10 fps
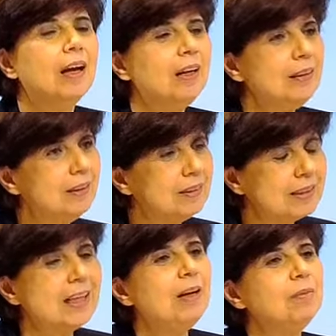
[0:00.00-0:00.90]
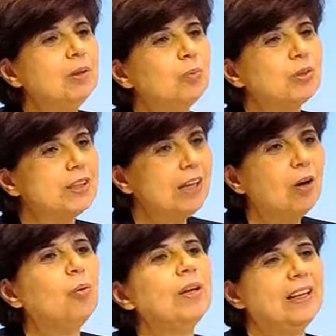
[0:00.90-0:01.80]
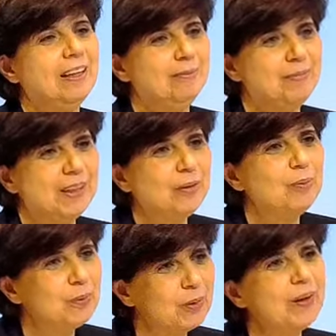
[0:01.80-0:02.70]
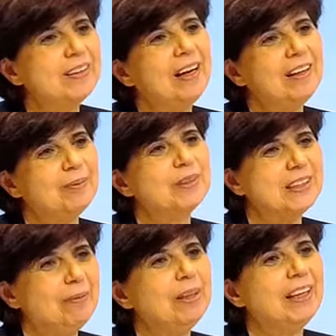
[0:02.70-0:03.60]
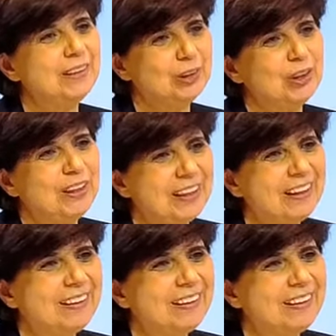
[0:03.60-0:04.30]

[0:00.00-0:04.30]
قال لي استعملي الموسيقى ولا يهمك ومن وقتها انا بستعمل هيدا الشراريك